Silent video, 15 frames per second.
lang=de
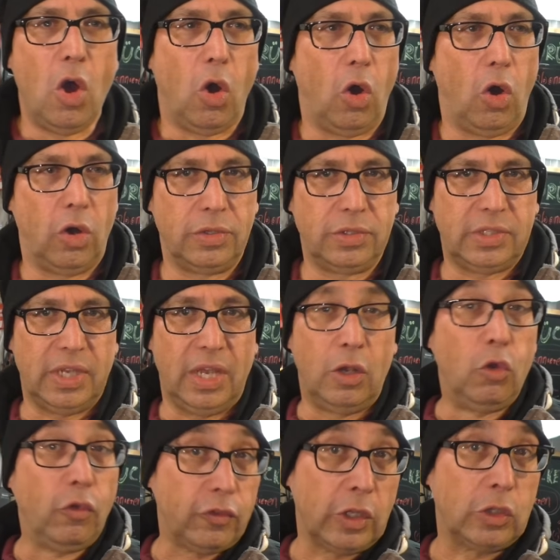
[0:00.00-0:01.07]
Und äh,
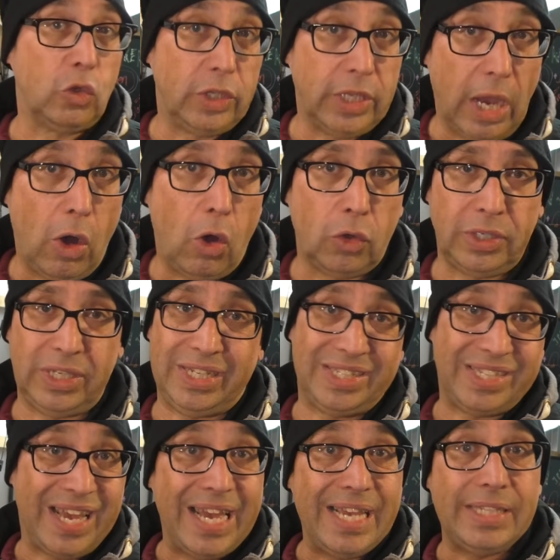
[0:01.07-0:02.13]
Luft natürlich auch nicht.
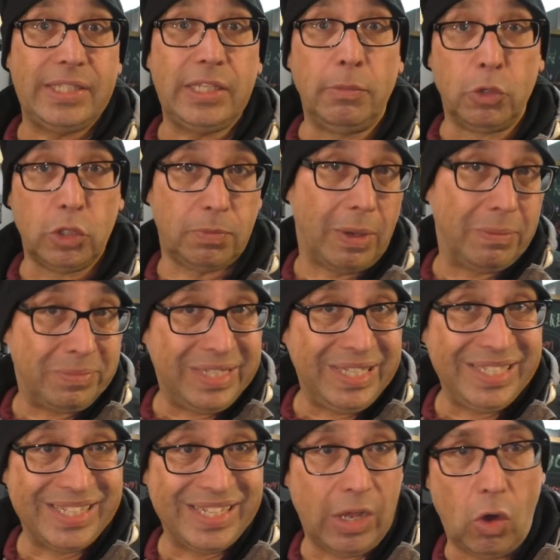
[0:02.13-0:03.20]
Das heißt, ihr müsst beim
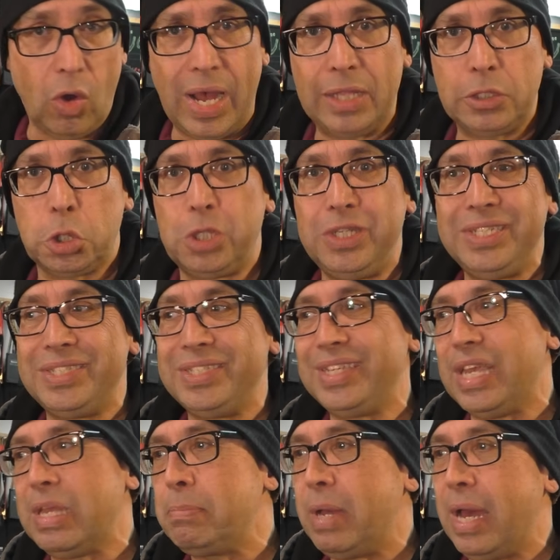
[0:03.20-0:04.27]
Diesel auch
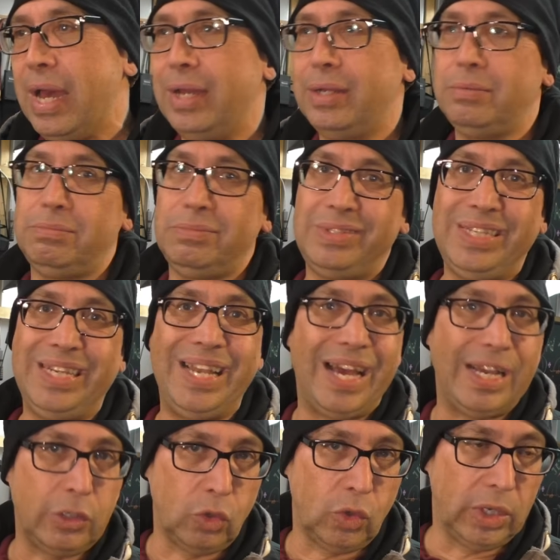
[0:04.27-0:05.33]
anschließend immer die
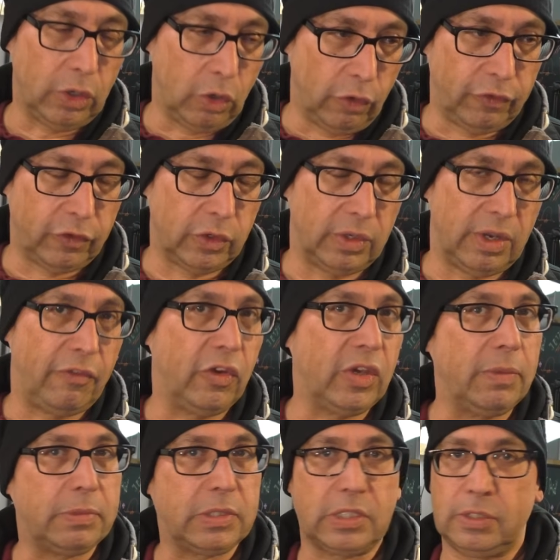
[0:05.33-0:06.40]
Leitungen lüften. Dafür
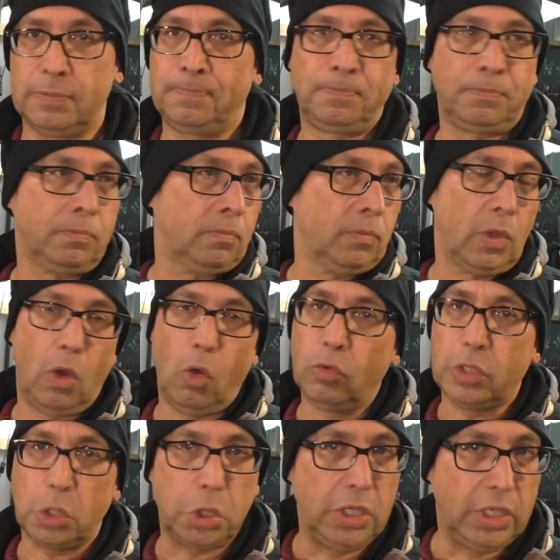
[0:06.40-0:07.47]
gibt es
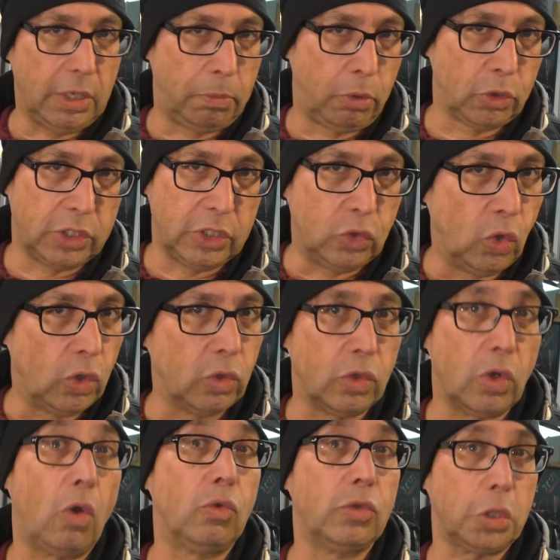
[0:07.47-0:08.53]
unterschiedliche Prozeduren
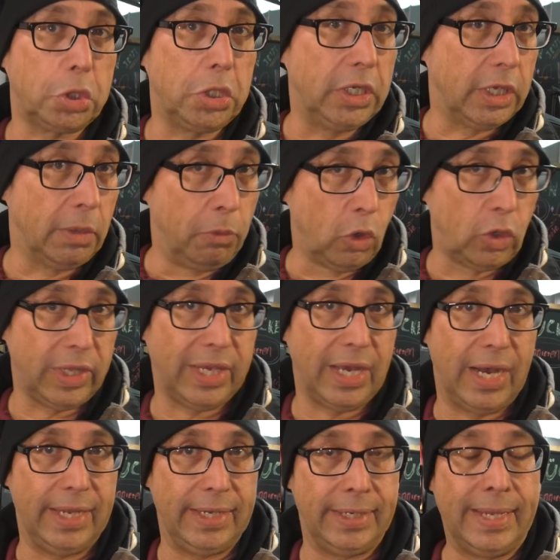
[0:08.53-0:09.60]
und auch unterschiedliche
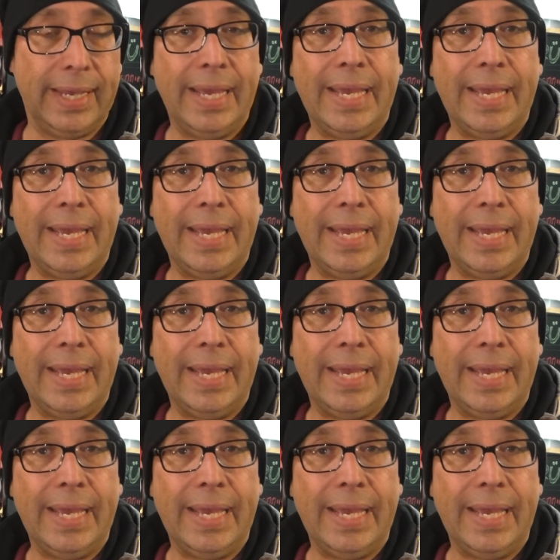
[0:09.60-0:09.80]
Möglichkeiten.